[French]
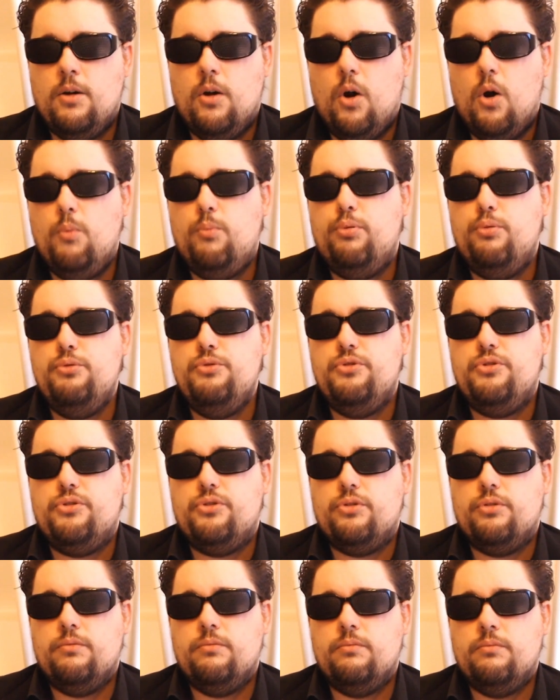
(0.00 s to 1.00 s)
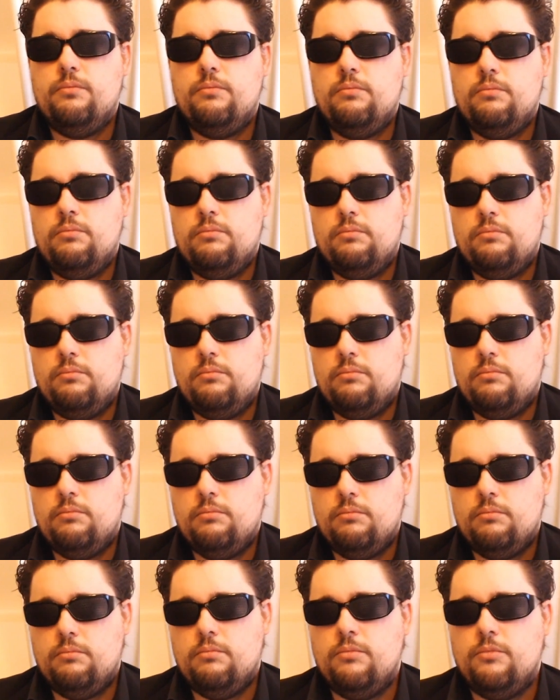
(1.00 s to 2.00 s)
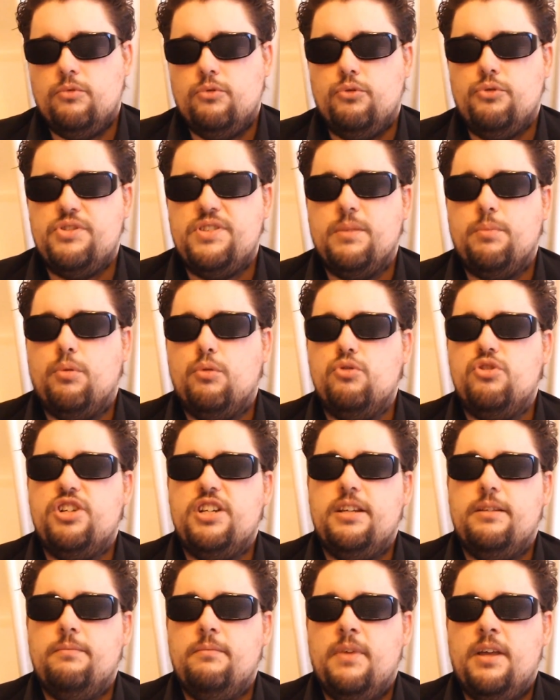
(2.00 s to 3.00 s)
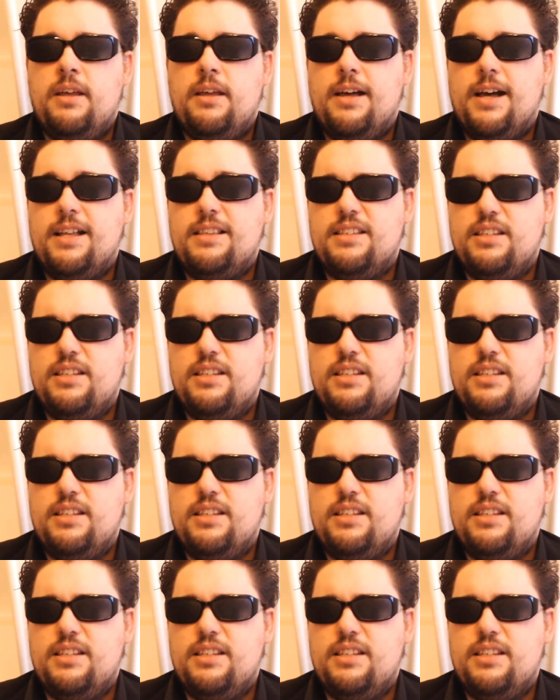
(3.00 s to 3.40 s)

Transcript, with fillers: en plus de ces projets à